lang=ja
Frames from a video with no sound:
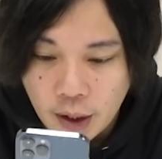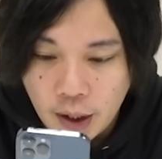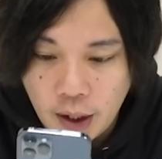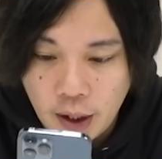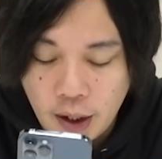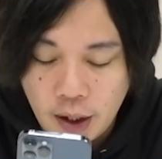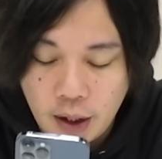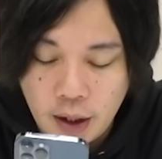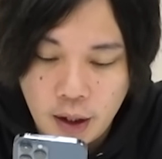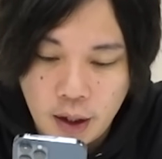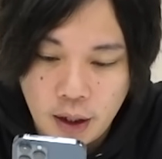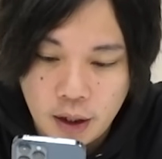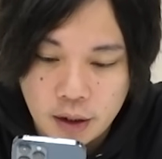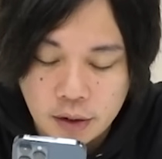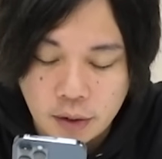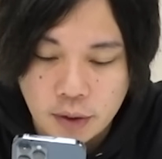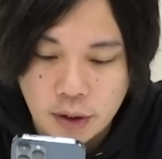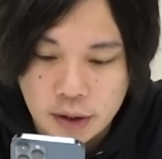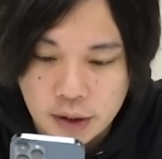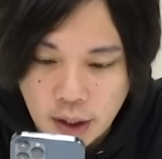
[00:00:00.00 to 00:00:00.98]

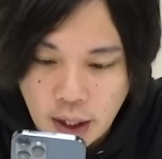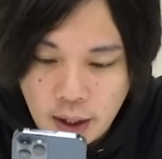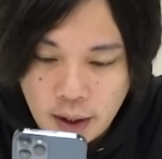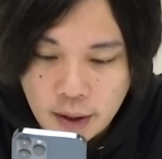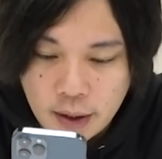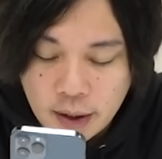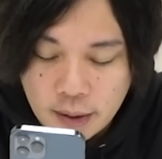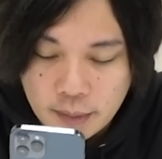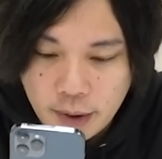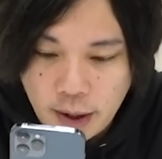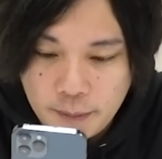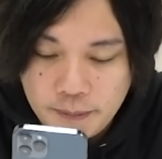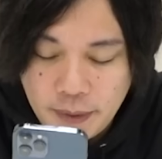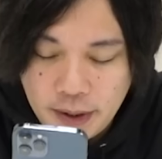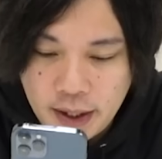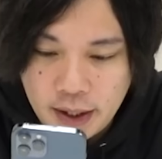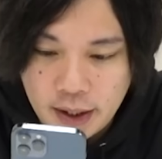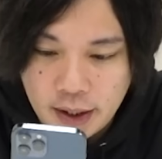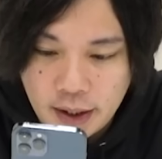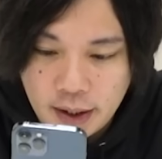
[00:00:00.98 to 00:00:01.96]
えー、そうですね、まあ、やっ
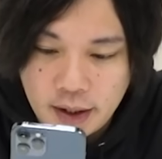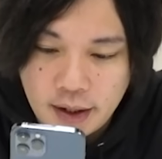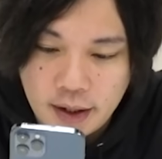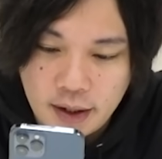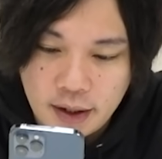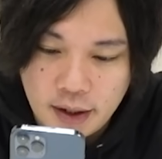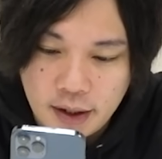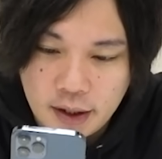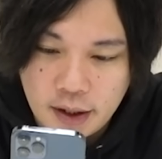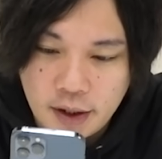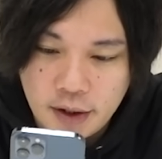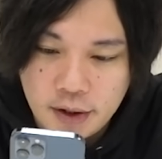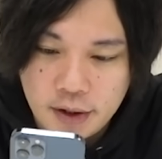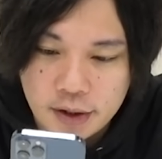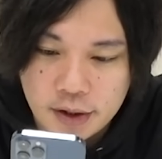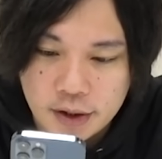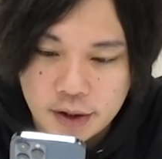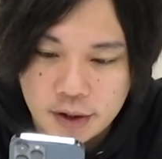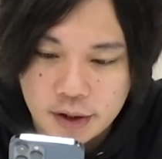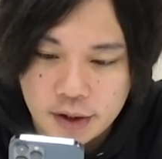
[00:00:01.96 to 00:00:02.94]
ぱり
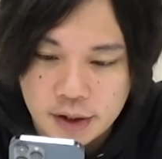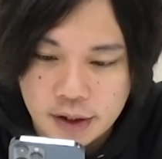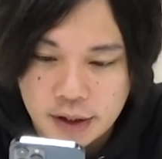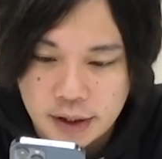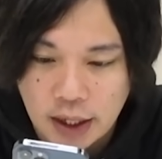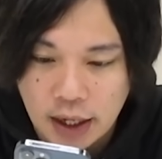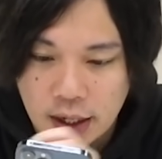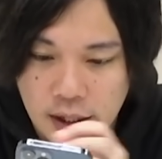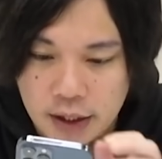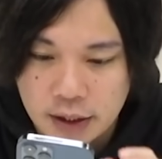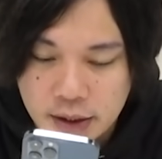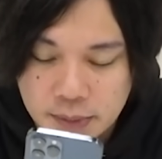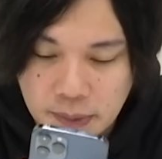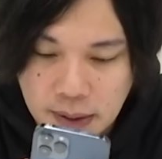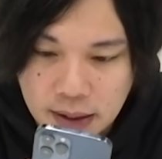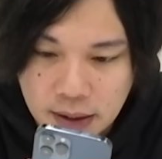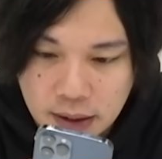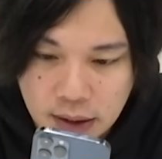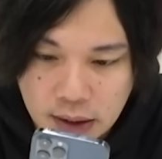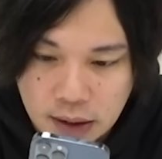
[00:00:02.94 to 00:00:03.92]
90にして一
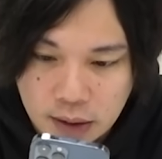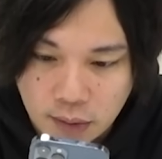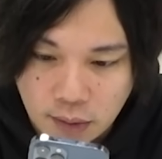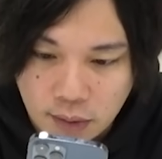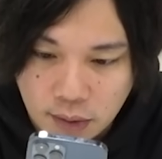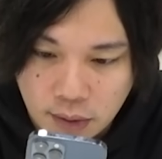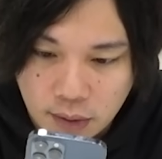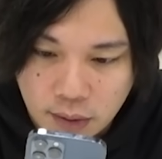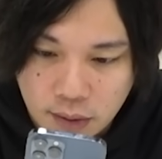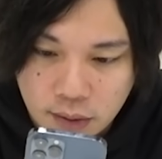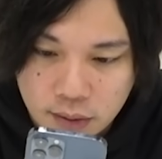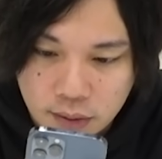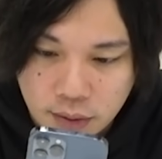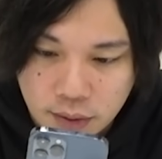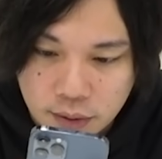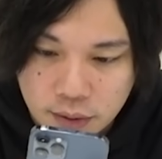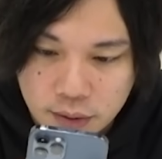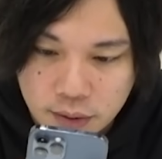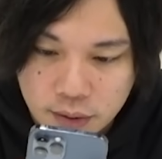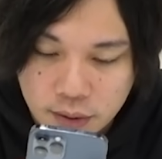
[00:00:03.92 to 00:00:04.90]
番いいところ
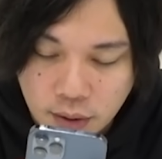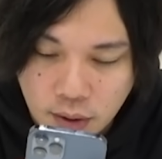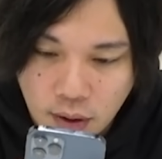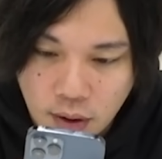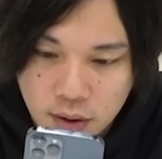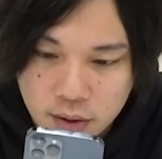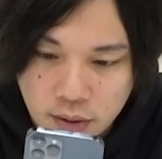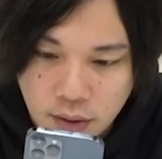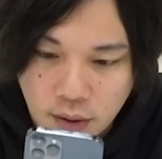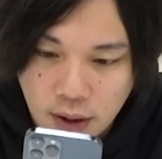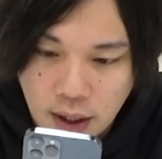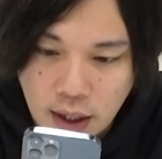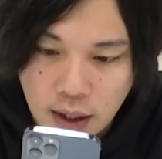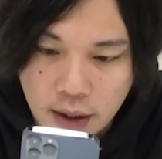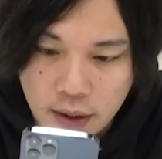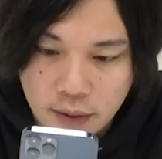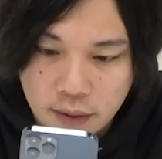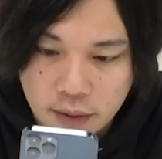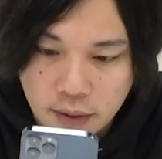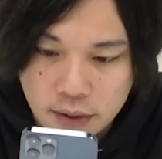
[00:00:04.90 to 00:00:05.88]
というとその
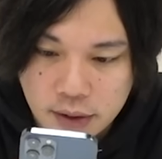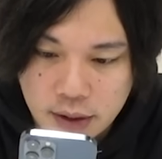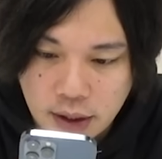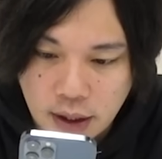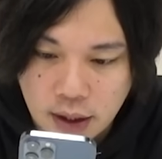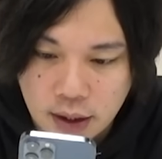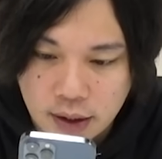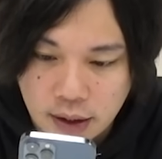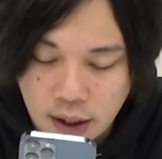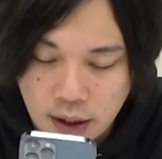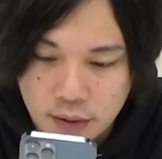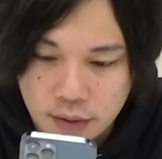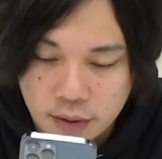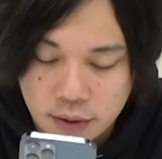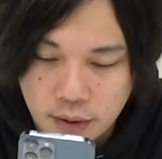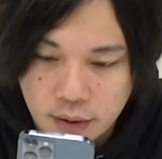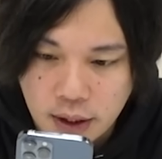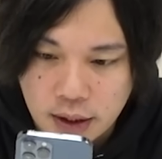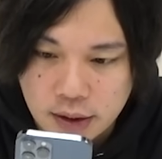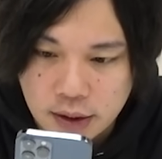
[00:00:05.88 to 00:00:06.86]
開運の力でね
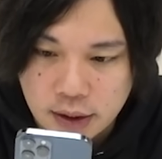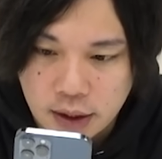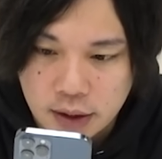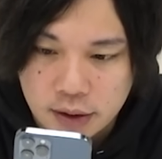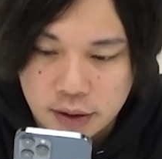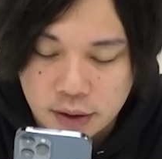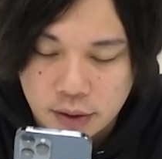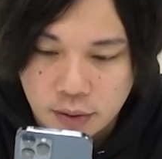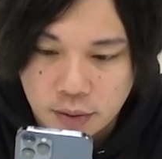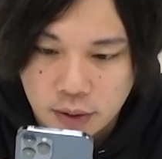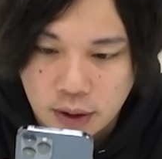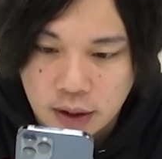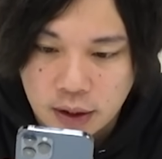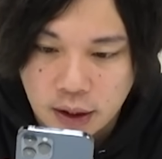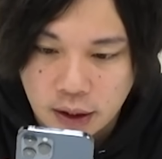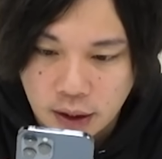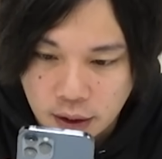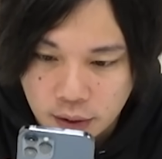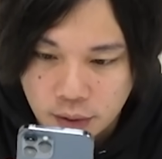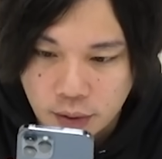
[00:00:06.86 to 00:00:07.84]
運極扱いにすることが
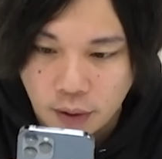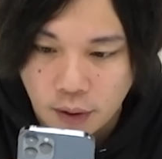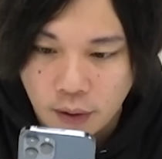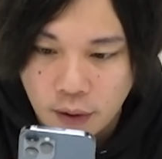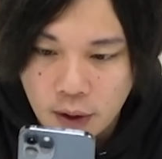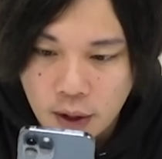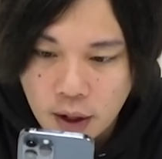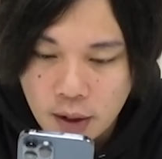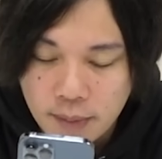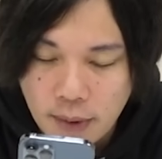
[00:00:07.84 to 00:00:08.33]
できると、